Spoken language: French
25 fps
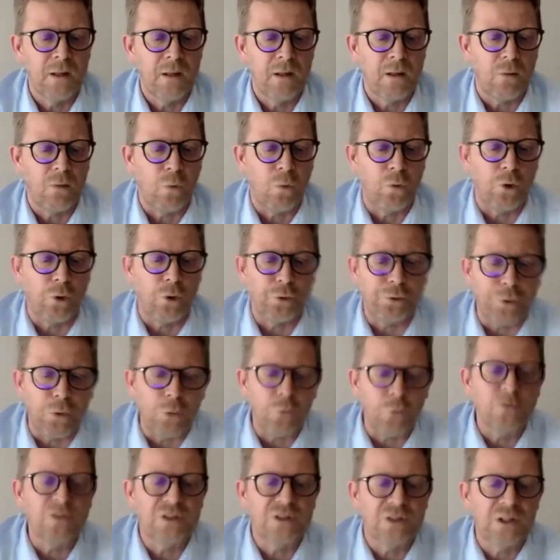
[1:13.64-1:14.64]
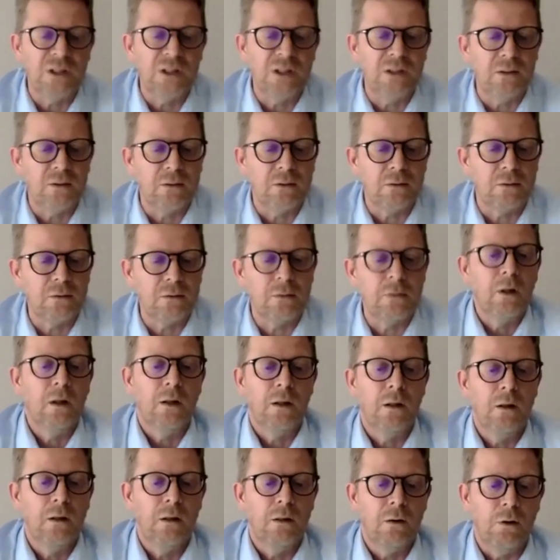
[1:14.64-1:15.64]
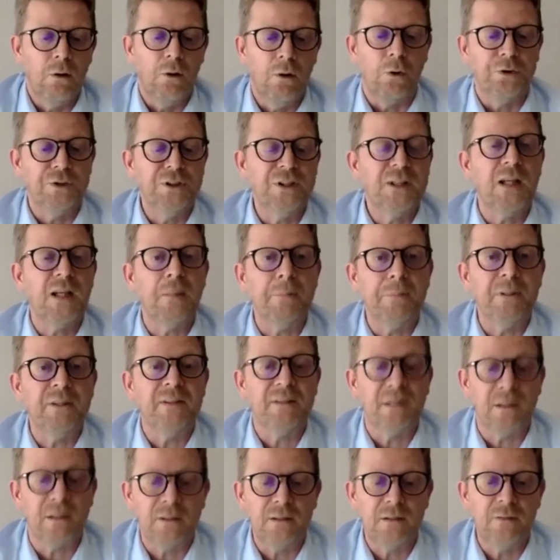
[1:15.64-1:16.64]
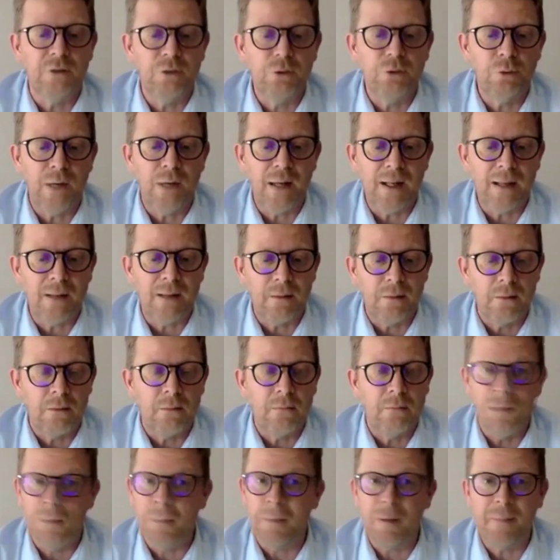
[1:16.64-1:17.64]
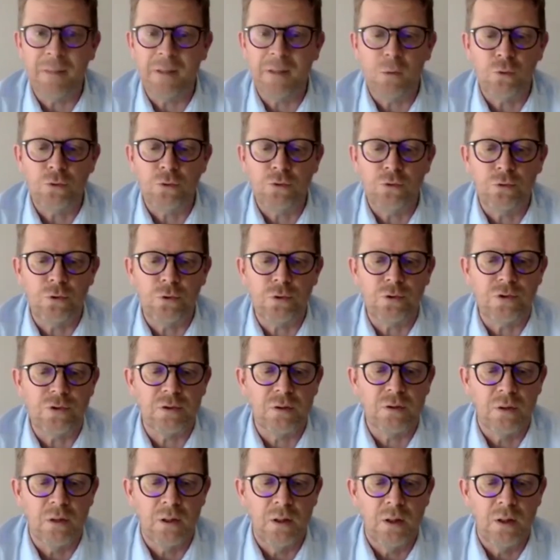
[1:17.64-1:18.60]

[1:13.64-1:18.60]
On entend aussi euh, le handicap est individuel mais pas mes ressources.